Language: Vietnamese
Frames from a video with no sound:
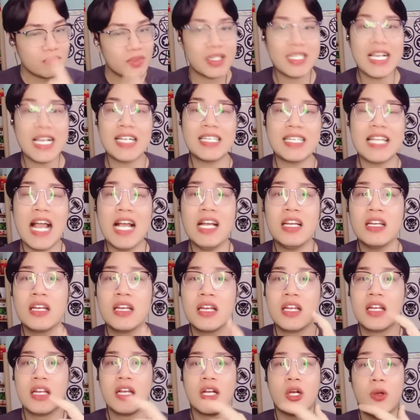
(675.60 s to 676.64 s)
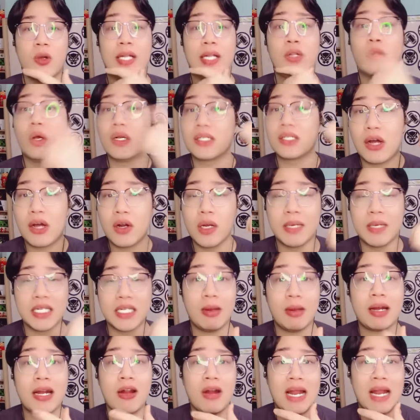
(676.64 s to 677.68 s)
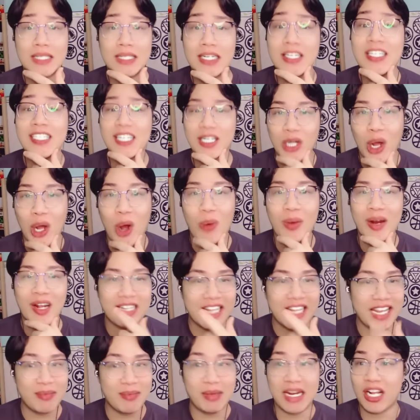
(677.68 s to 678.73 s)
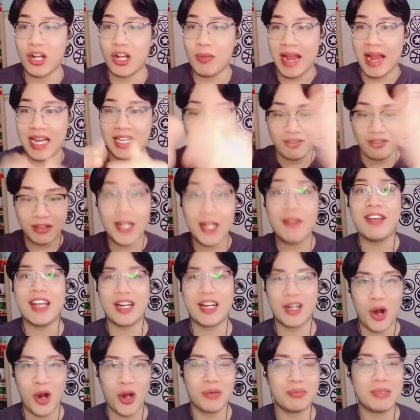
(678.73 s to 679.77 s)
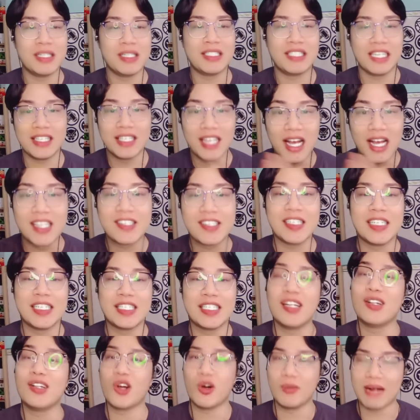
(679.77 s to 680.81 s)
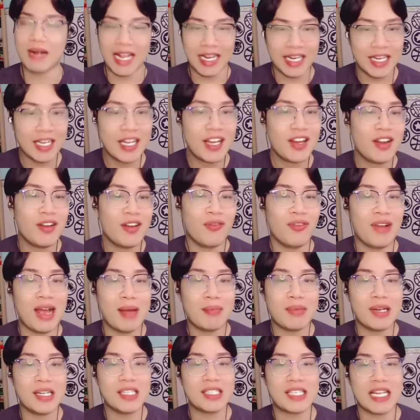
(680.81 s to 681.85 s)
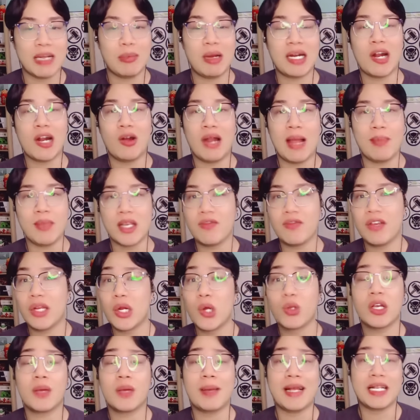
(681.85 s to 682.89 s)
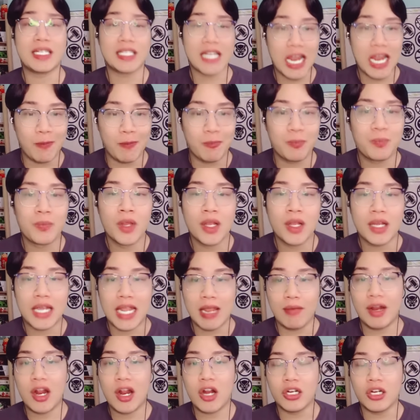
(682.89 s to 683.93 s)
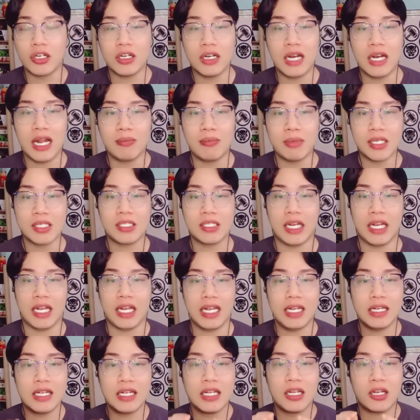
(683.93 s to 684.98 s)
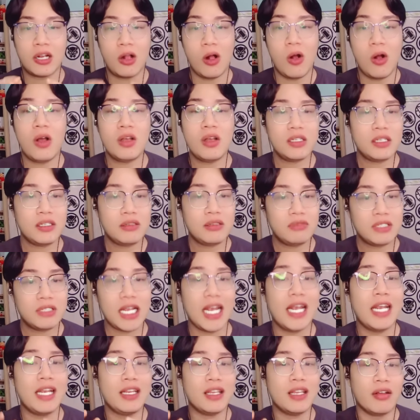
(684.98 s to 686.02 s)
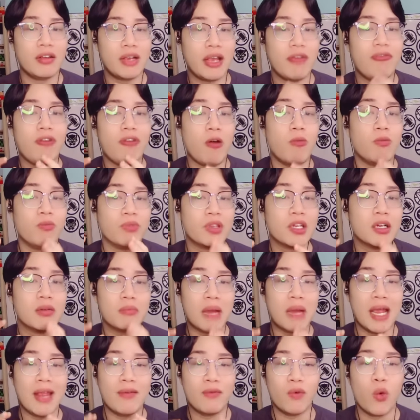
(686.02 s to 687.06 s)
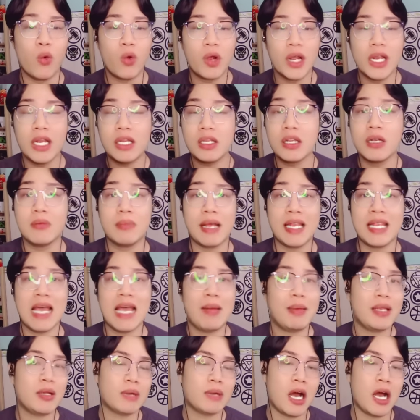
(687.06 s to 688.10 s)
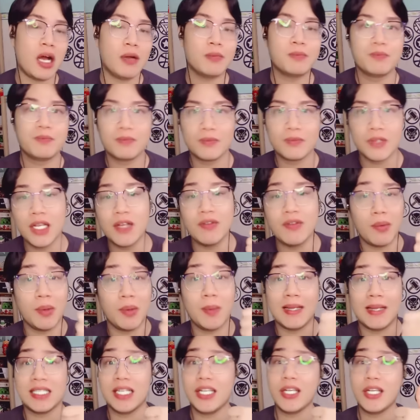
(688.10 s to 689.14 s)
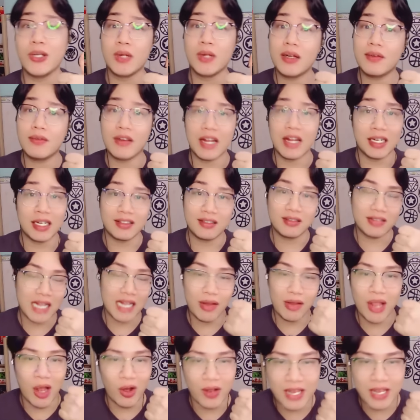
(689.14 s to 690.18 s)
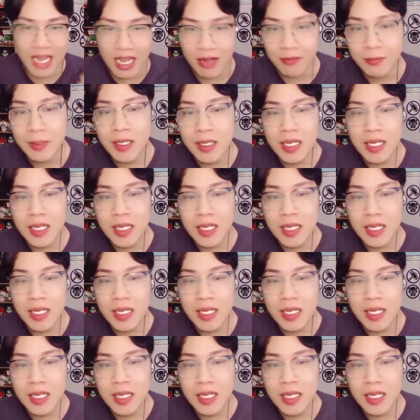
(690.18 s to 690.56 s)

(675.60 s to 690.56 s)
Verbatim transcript: chắc chắn khoảng tuần sau thì mình sẽ bắt đầu làm series sinh tồn rồi đó tại vì mình đã có bản tiếng việt rồi mình sẽ chơi series sinh tồn này và mình sẽ bắt đầu làm những cái video cho các bạn xem kèm với đó nữa là mình sẽ có xây những cái phòng trưng bày vũ khí trưng bày giáp ở trong đó hy vọng các bạn sẽ yêu thích và theo dõi nha